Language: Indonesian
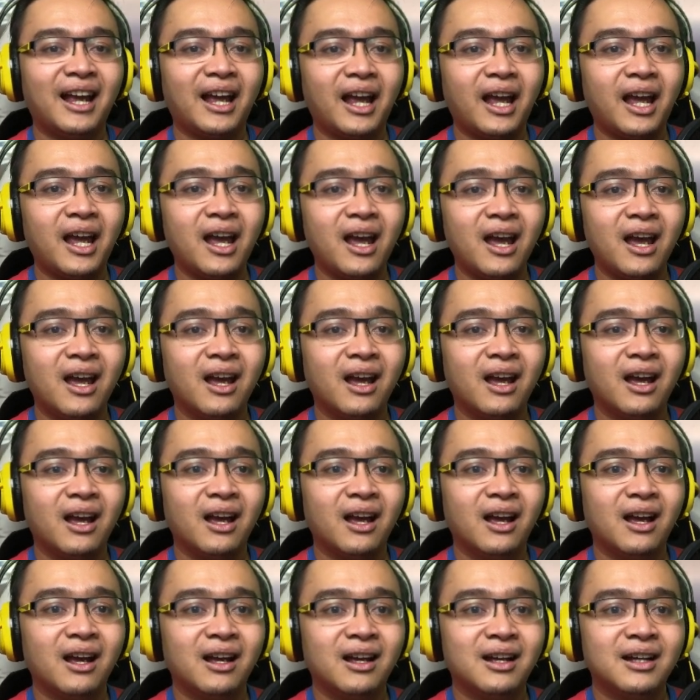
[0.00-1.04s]
Eh,
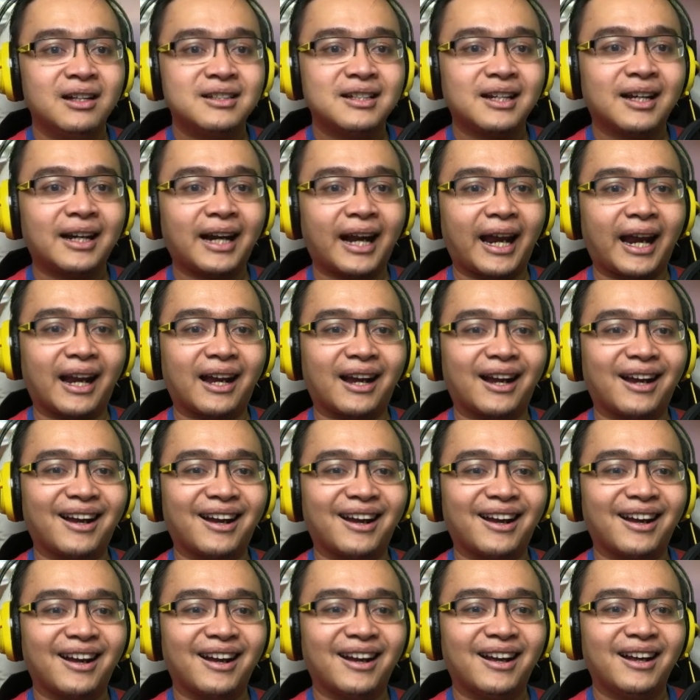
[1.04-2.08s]
cekrek.
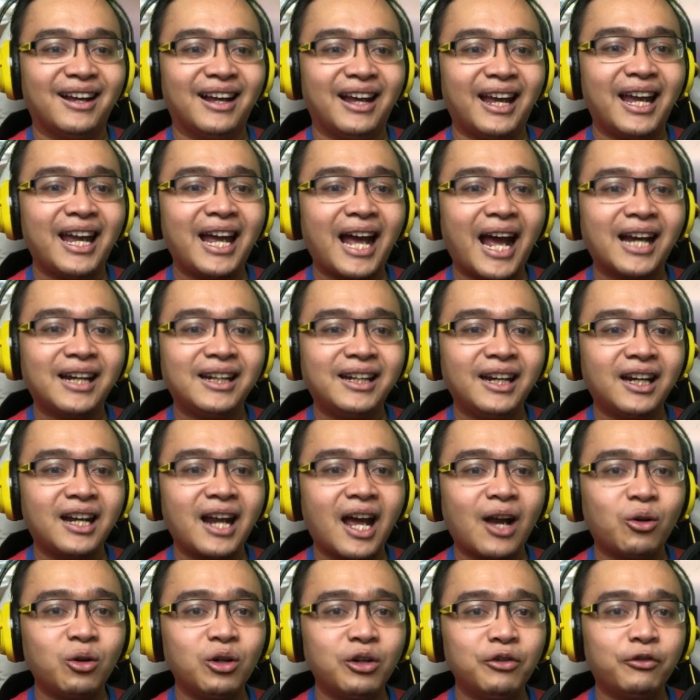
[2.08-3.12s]
Eh, Adit,
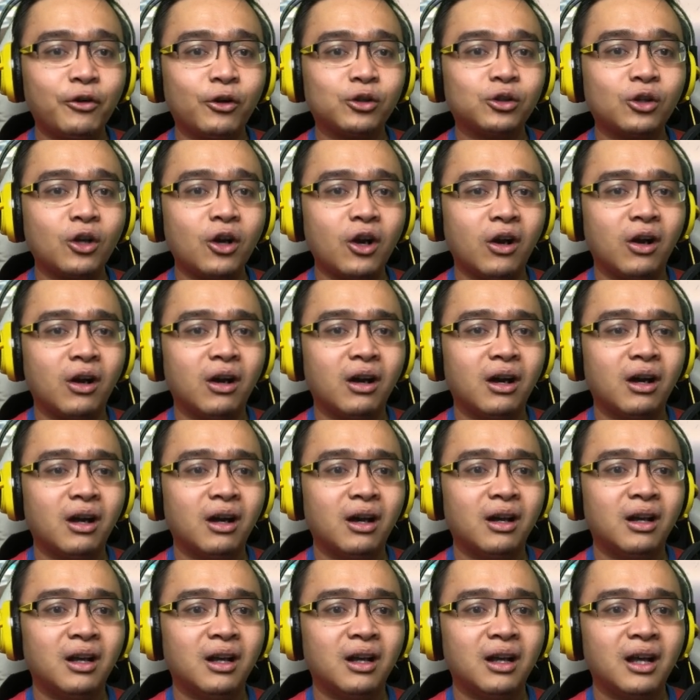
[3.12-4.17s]
aku di foto.
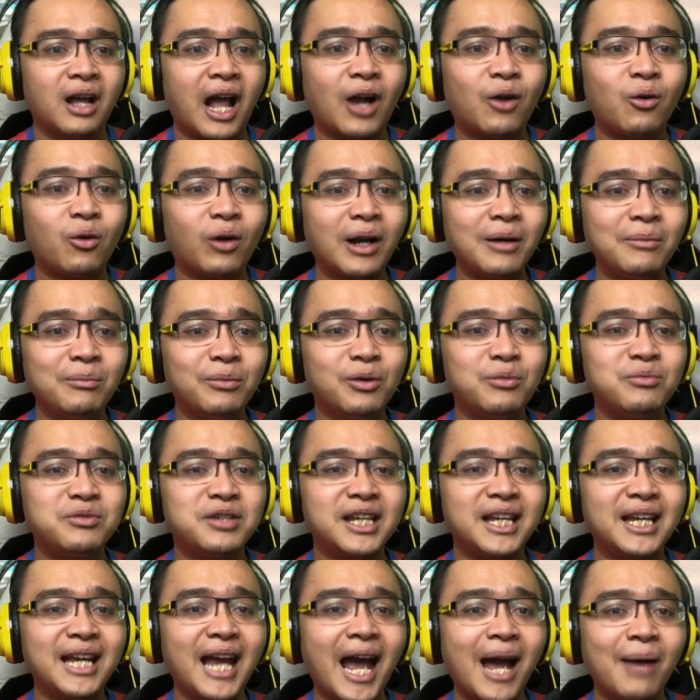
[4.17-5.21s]
Aku kan belum
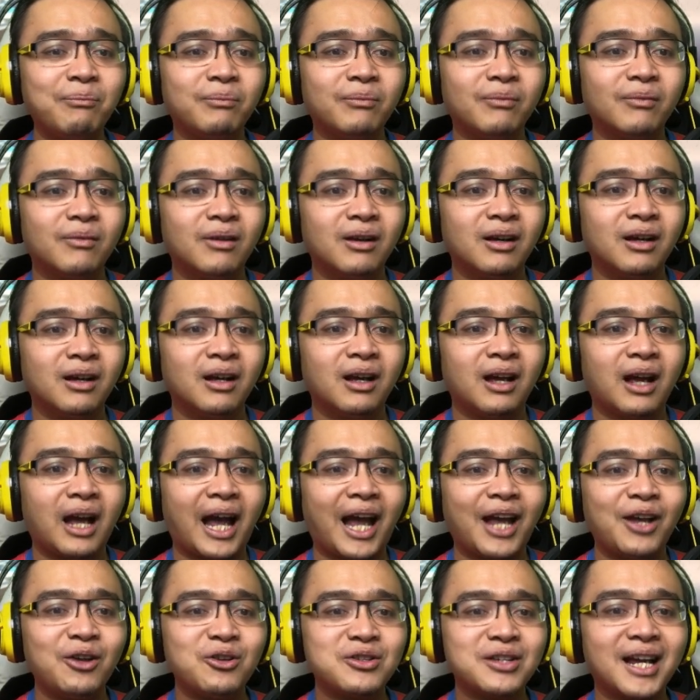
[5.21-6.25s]
siap.
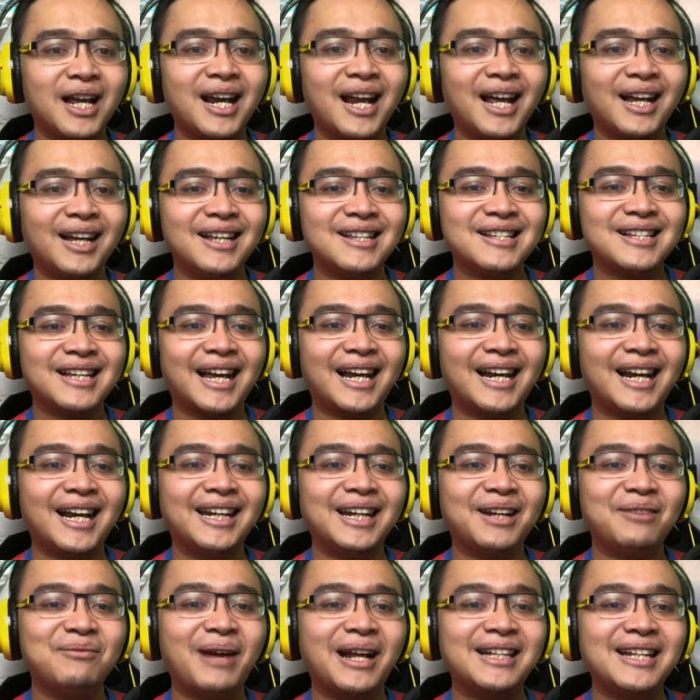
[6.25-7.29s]
Ayo sekali lagi sekalian
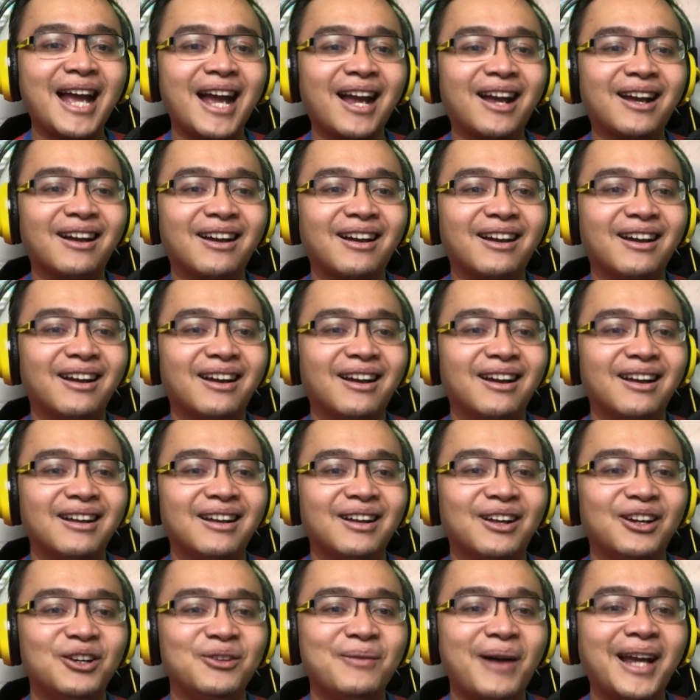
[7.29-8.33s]
yang banyak.
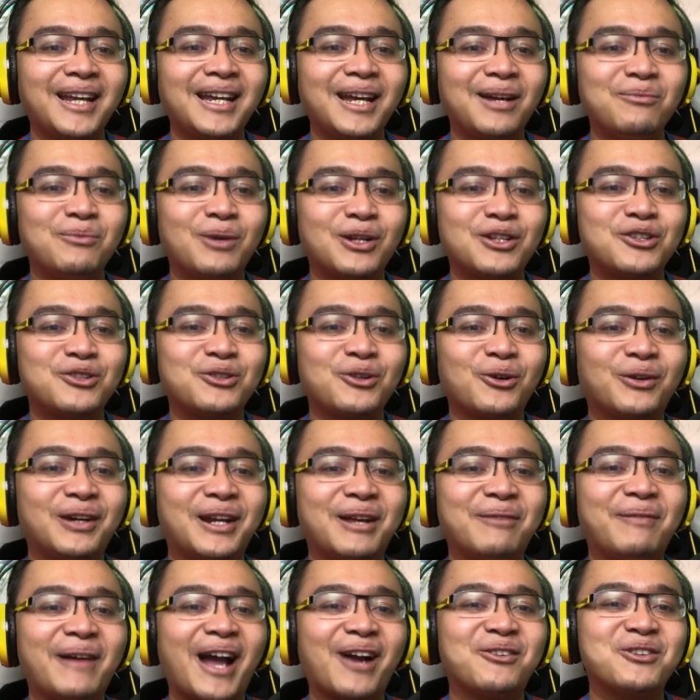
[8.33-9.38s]
Lumayan buat stok
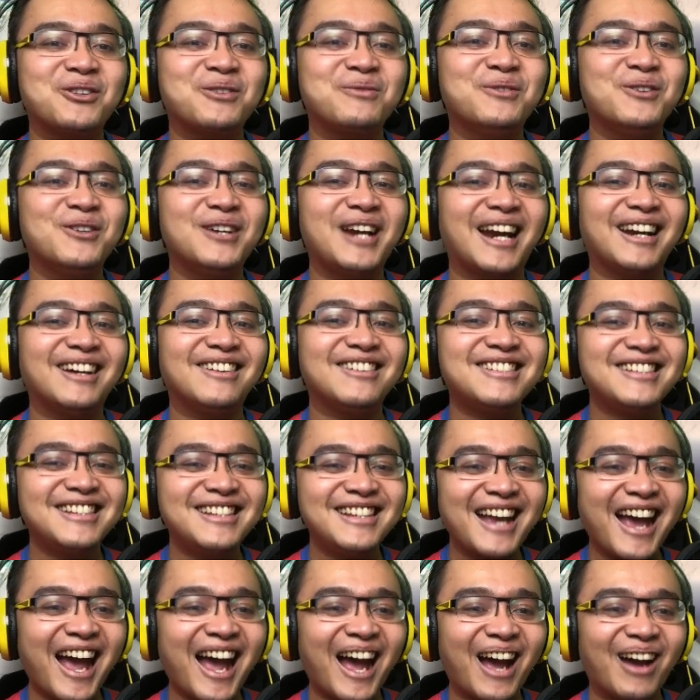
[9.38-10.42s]
DP aku sebulan. Oh,
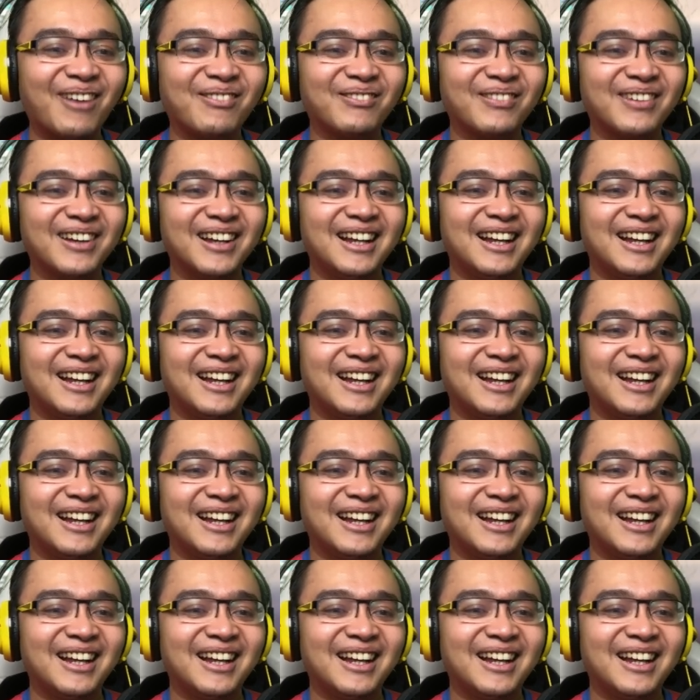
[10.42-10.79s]
siap.